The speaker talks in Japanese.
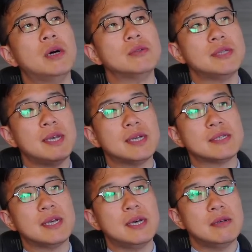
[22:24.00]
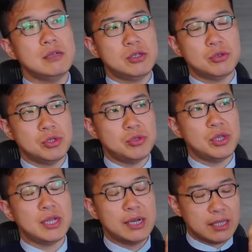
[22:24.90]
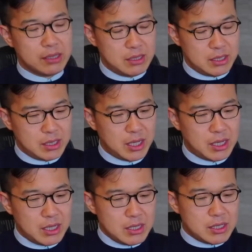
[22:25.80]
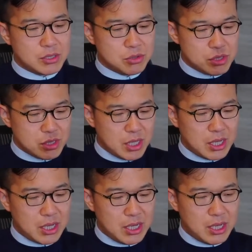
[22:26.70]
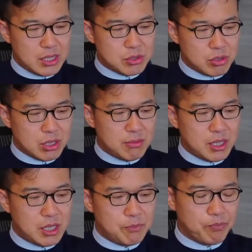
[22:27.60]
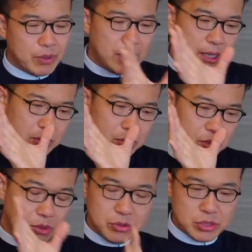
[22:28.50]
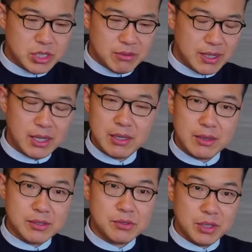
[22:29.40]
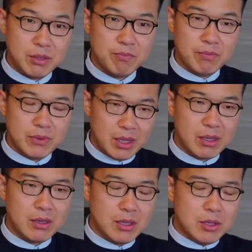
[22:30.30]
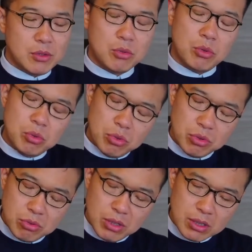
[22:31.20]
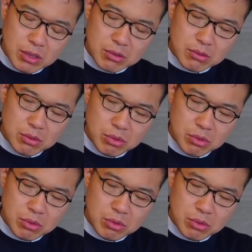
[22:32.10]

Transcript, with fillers: 生活が衣食住で成り立っていて、で、そして、そのために、労働してるわけですよね。で、労働を分ける。